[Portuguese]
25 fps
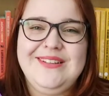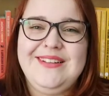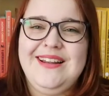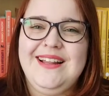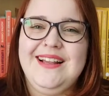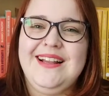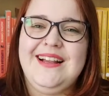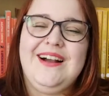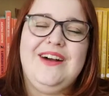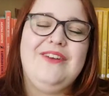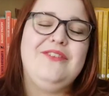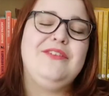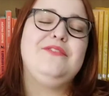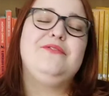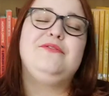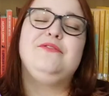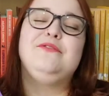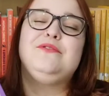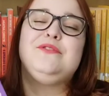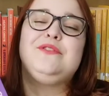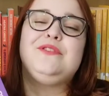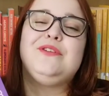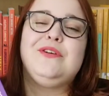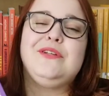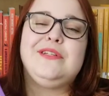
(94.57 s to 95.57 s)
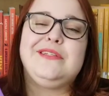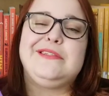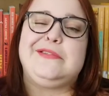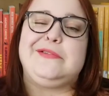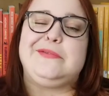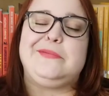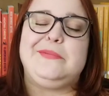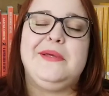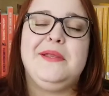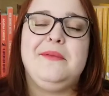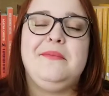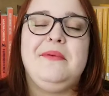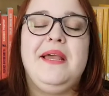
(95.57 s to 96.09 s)
legal e funciona
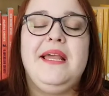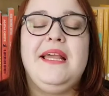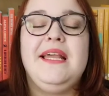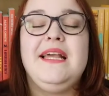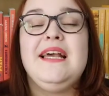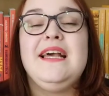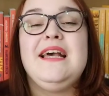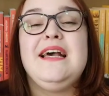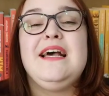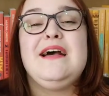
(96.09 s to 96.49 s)
super bem.